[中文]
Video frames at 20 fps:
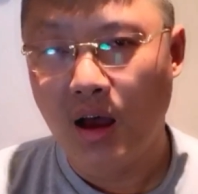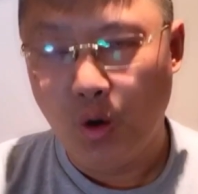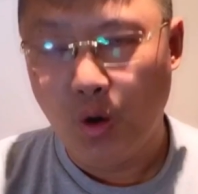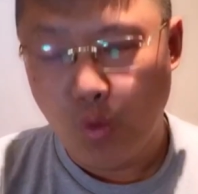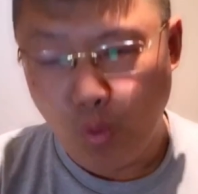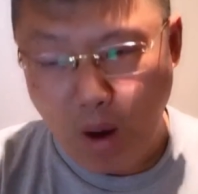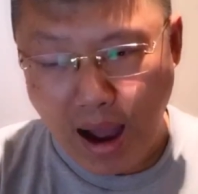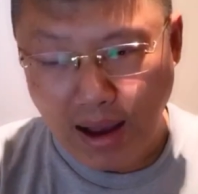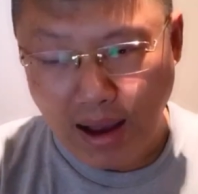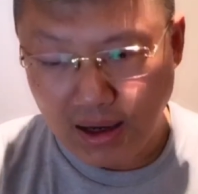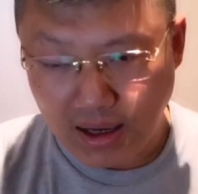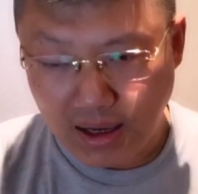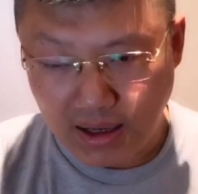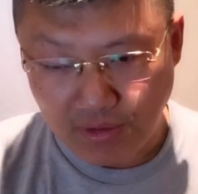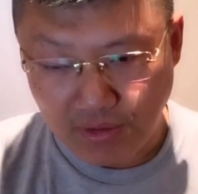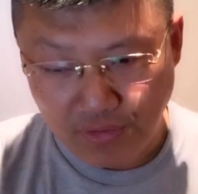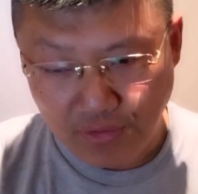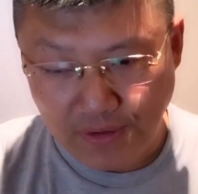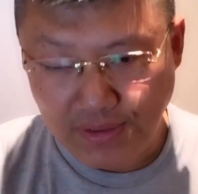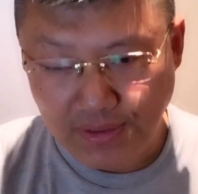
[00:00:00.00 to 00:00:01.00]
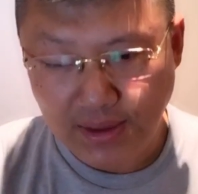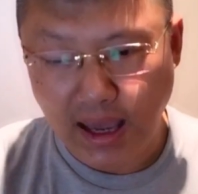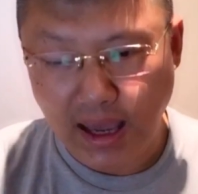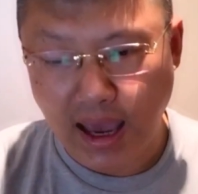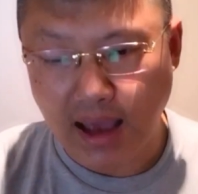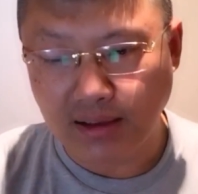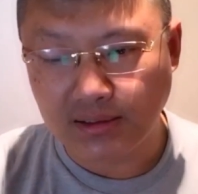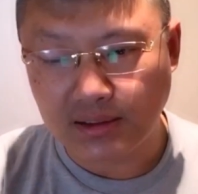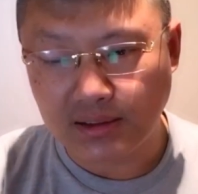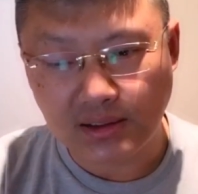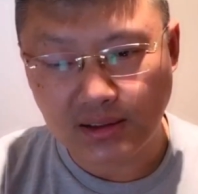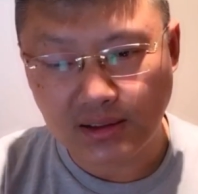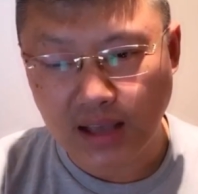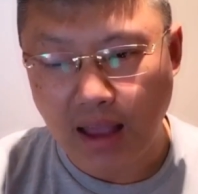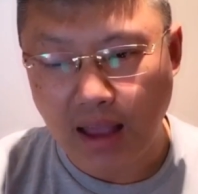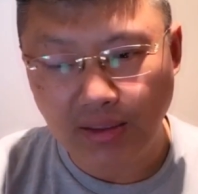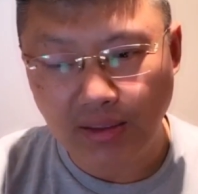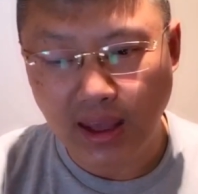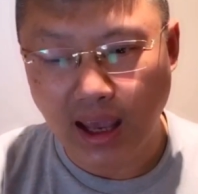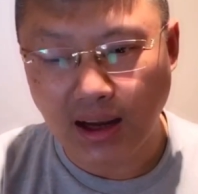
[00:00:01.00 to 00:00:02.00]
万里烽烟，
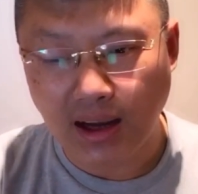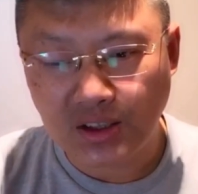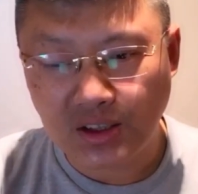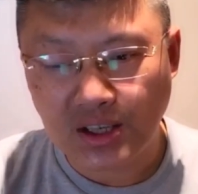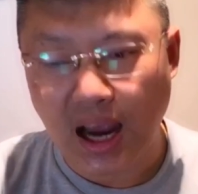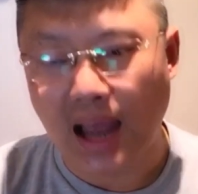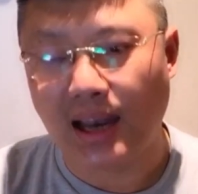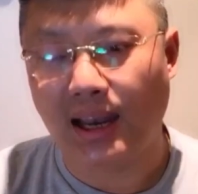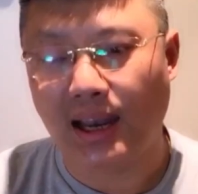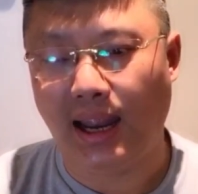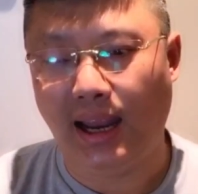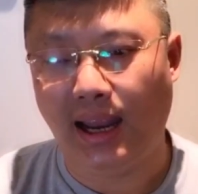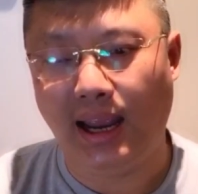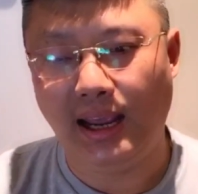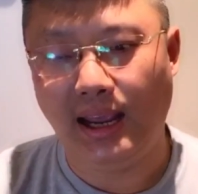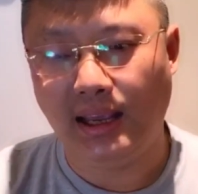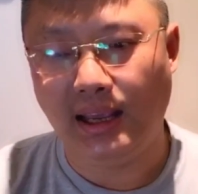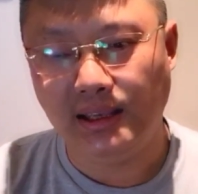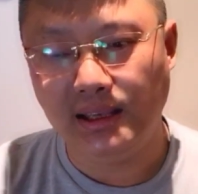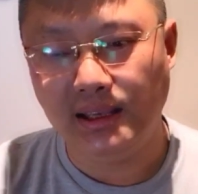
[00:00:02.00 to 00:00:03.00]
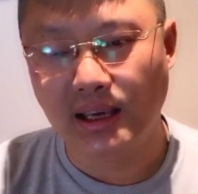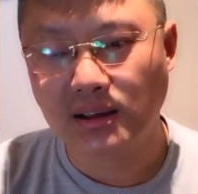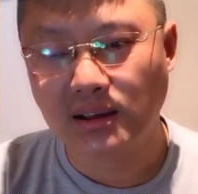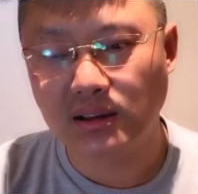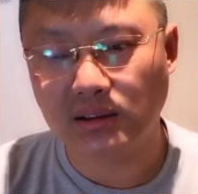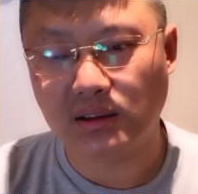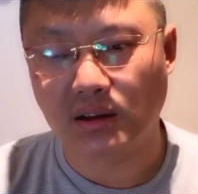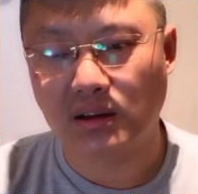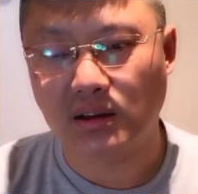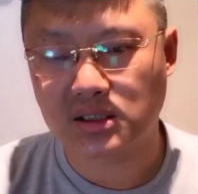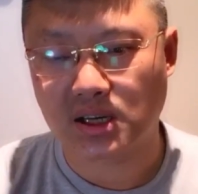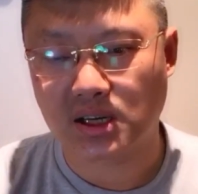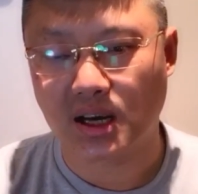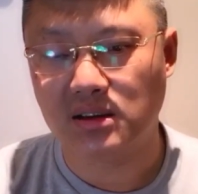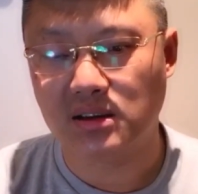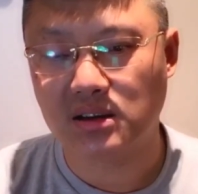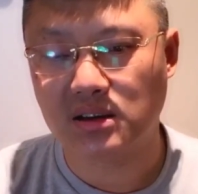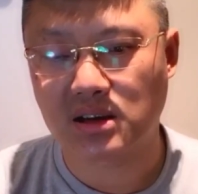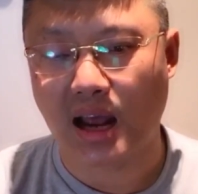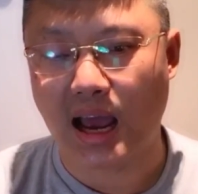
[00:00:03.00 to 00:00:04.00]
三年战垒，赢得
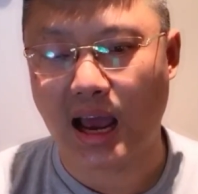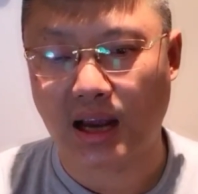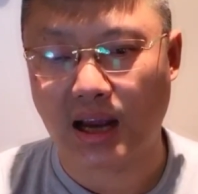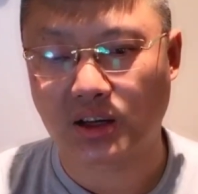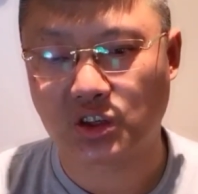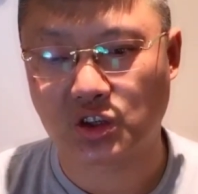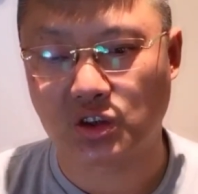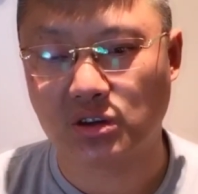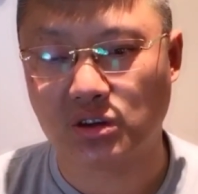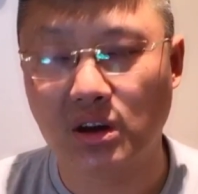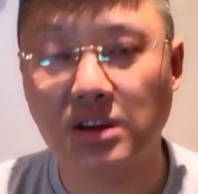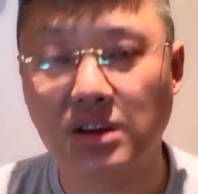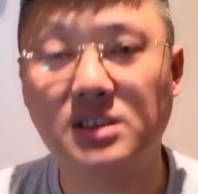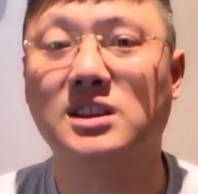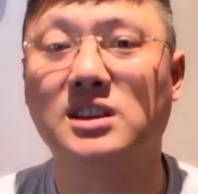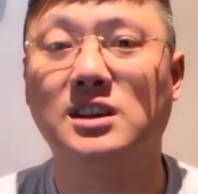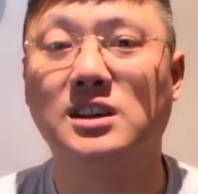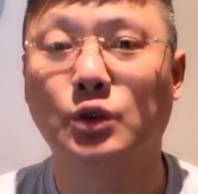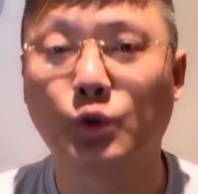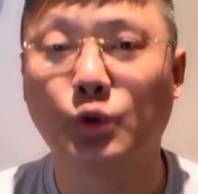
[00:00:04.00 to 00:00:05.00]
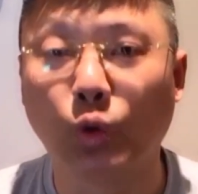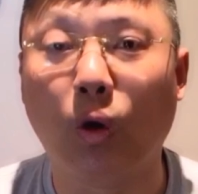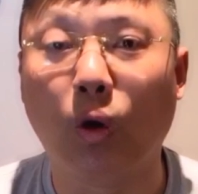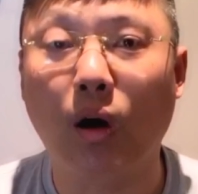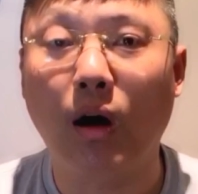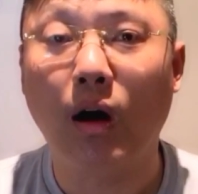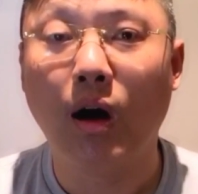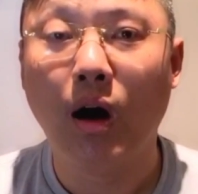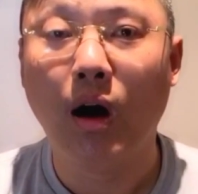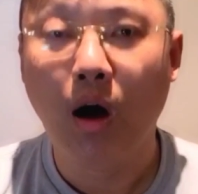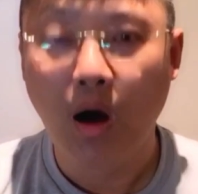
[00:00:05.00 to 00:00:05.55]
尘沙折几多？